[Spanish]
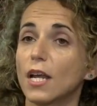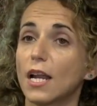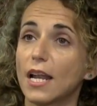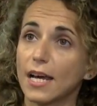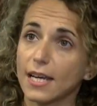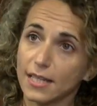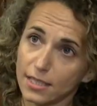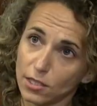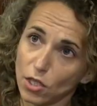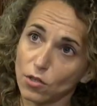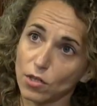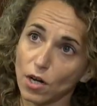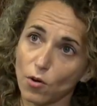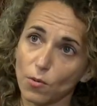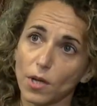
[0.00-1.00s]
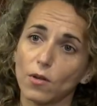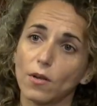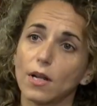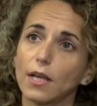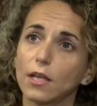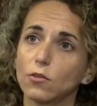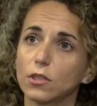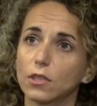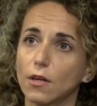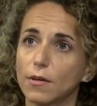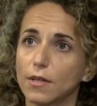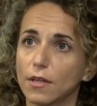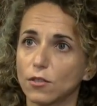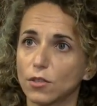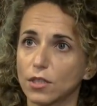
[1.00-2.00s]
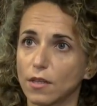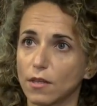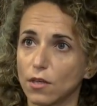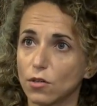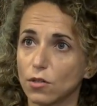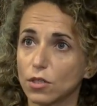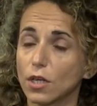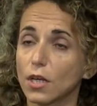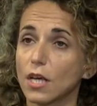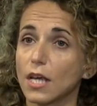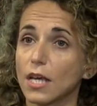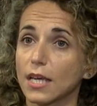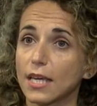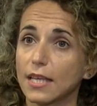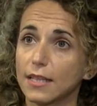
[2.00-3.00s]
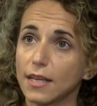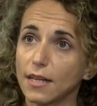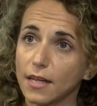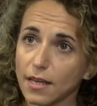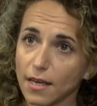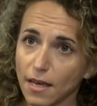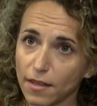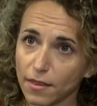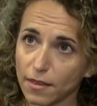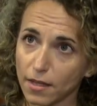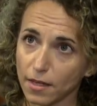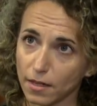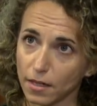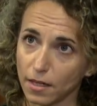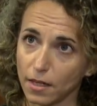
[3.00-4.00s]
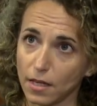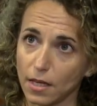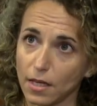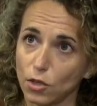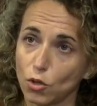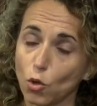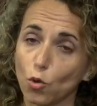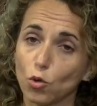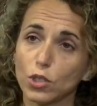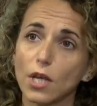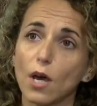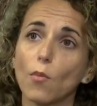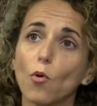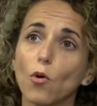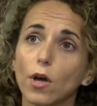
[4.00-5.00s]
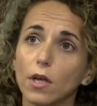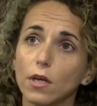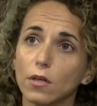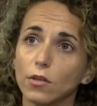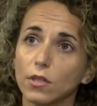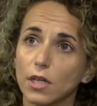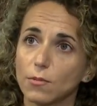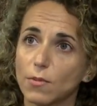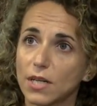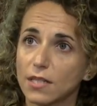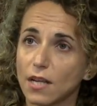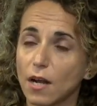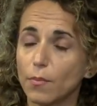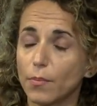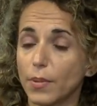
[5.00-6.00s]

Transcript: la gestión y el gobierno del dato a través de nuestros CDOs, e que tienen que hacer que todo sea homogéneo y transversal,